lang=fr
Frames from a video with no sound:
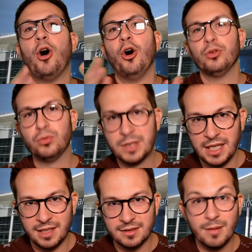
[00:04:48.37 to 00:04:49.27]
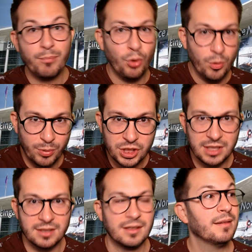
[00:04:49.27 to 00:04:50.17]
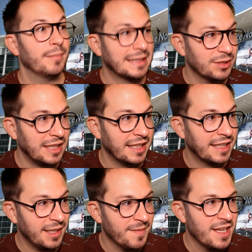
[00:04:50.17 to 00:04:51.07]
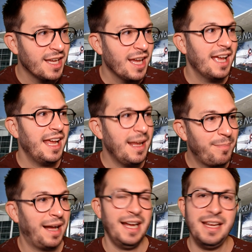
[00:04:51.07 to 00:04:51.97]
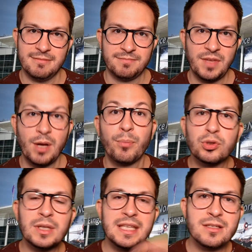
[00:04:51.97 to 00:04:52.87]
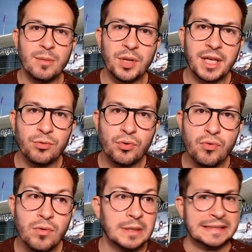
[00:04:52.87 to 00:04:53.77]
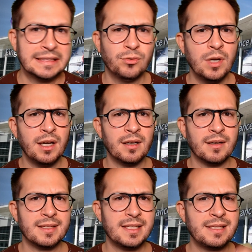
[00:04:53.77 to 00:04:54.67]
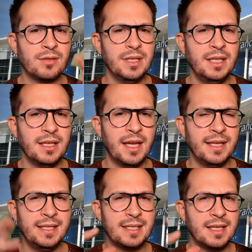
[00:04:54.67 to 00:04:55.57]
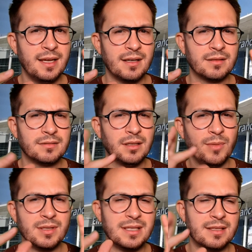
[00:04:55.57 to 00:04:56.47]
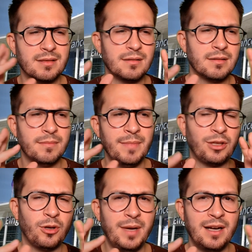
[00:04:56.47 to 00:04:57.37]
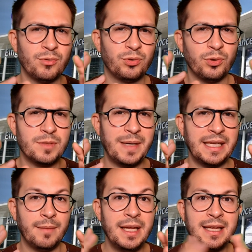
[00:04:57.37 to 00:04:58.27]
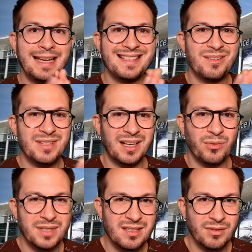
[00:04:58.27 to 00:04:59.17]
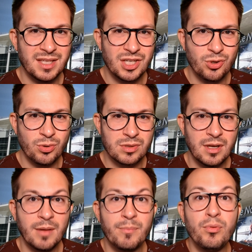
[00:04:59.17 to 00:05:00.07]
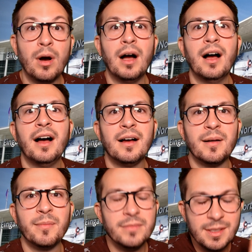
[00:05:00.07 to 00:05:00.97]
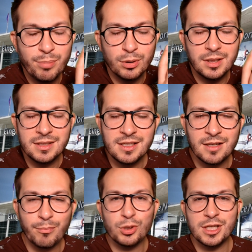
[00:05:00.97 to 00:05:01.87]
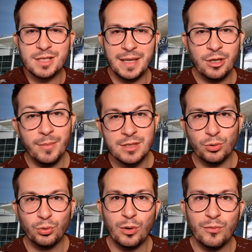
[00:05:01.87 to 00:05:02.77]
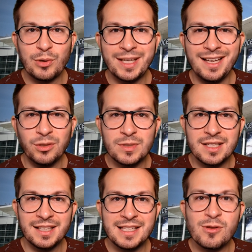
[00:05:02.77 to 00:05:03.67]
en tout cas, pour le prochain, bah, ce sera le cas. Et pareil, pour ceux qui se demanderaient du coup, oula, si Sony et Disney commencent à se mettre mal autour de Spider-Man, est-ce que ça conditionne des choses pour un hypothétique prochain Spider-Man, surtout quand on voit le carton que ça a été sur